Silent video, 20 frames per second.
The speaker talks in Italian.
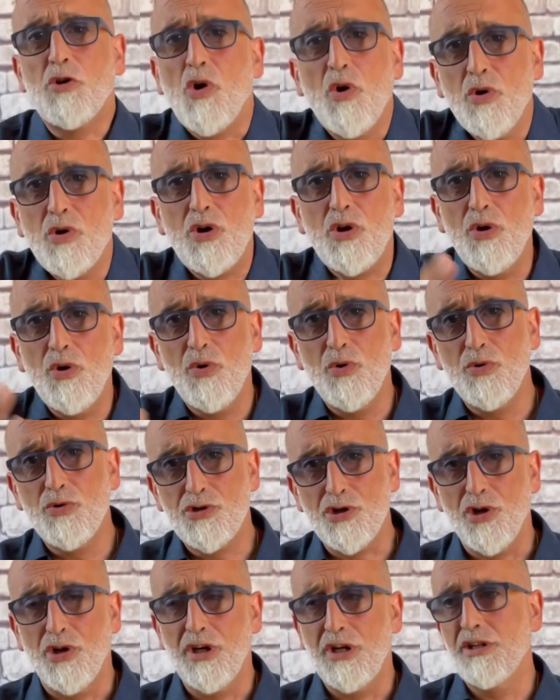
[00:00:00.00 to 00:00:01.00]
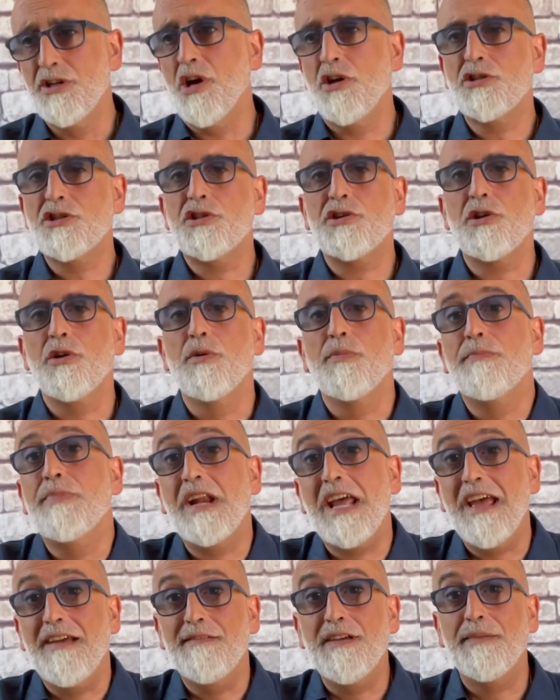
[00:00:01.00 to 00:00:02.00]
concluso il nostro
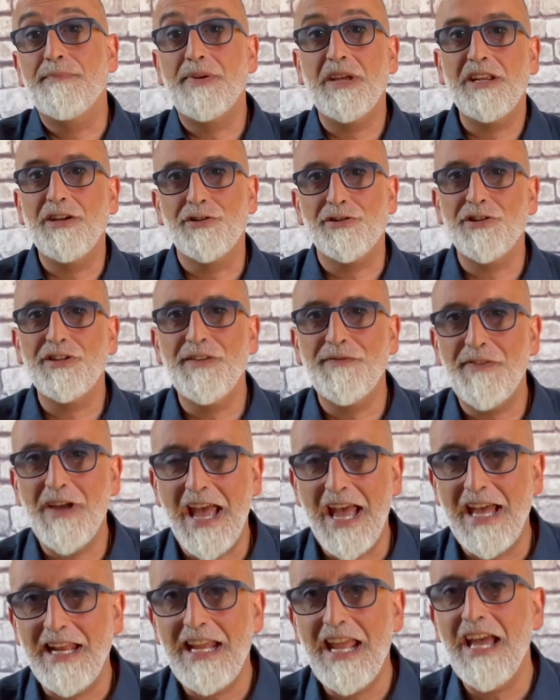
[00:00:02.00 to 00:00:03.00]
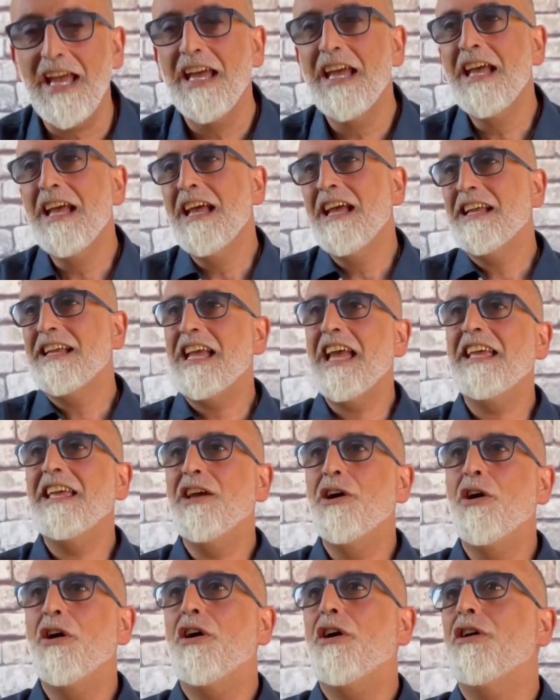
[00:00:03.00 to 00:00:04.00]
breve periodo di ferie che
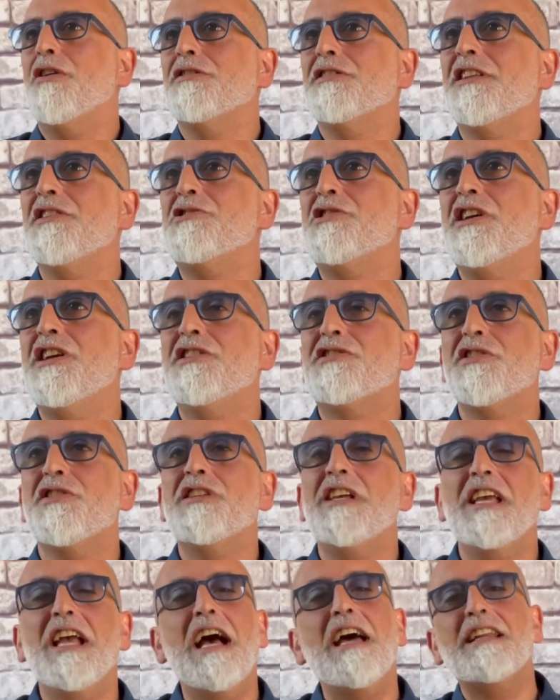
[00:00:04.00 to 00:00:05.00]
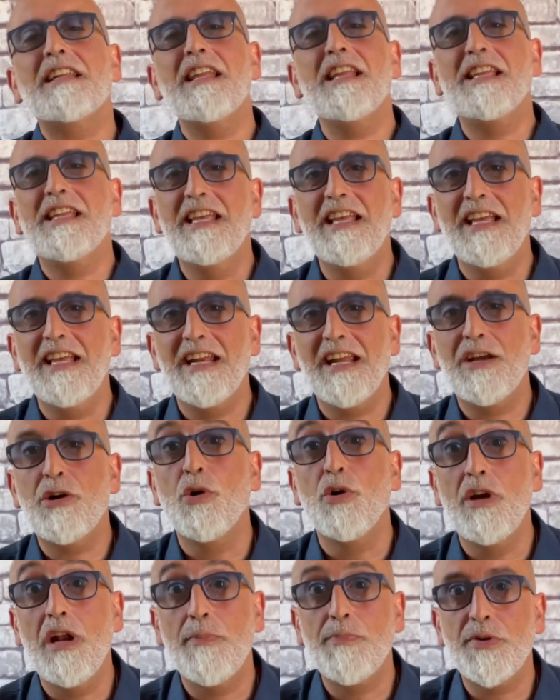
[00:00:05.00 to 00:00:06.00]
io ho deciso di arricchire
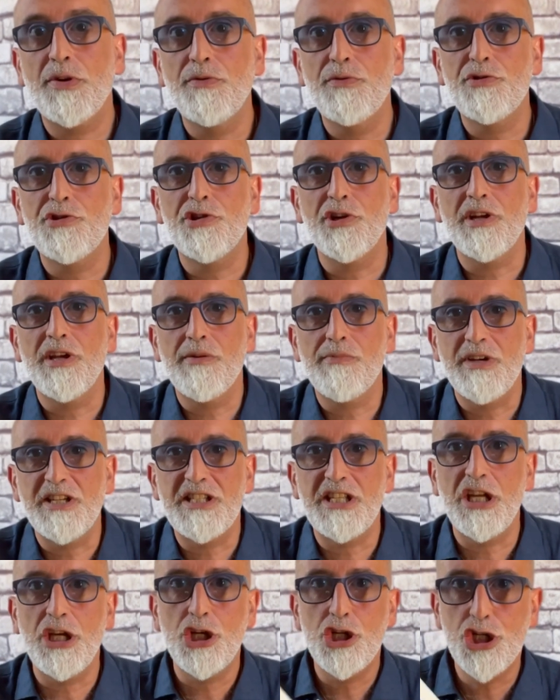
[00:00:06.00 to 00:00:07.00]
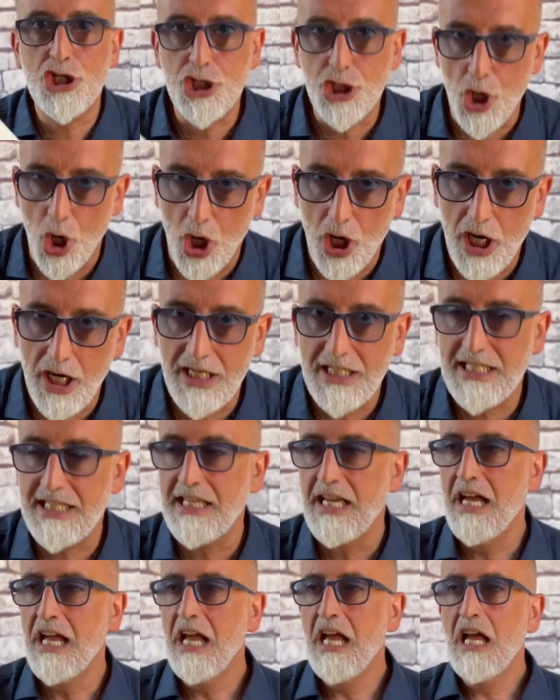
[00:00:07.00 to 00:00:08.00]
con la produzione di questi shorts.
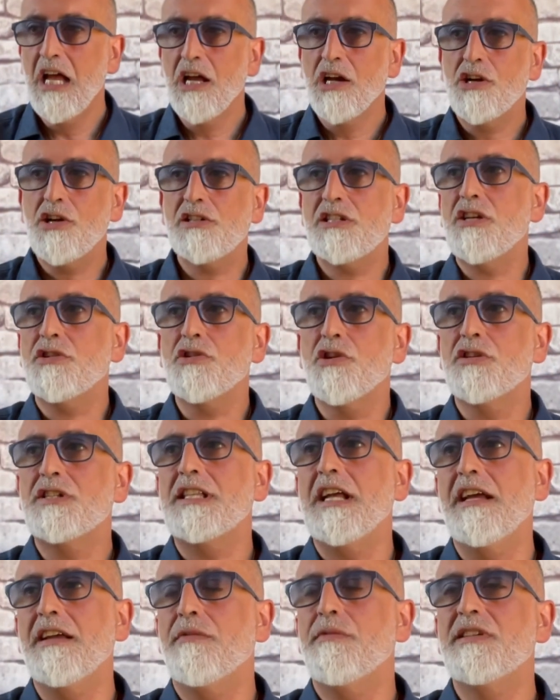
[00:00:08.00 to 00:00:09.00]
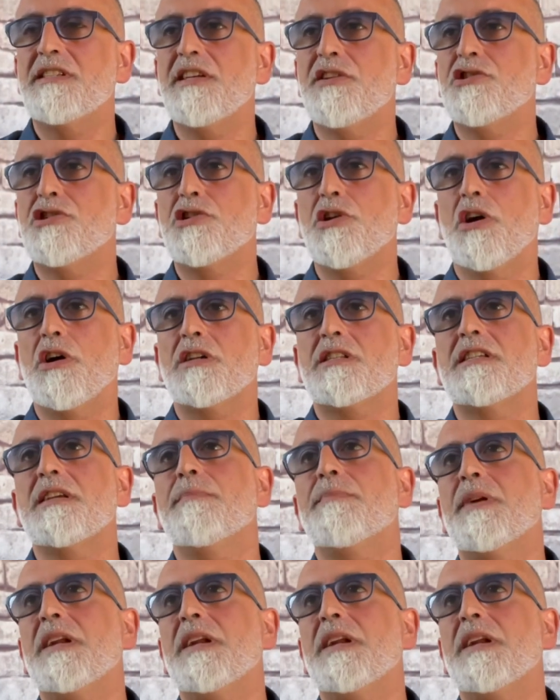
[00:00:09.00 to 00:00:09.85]
Cosa sono stati questi shorts? In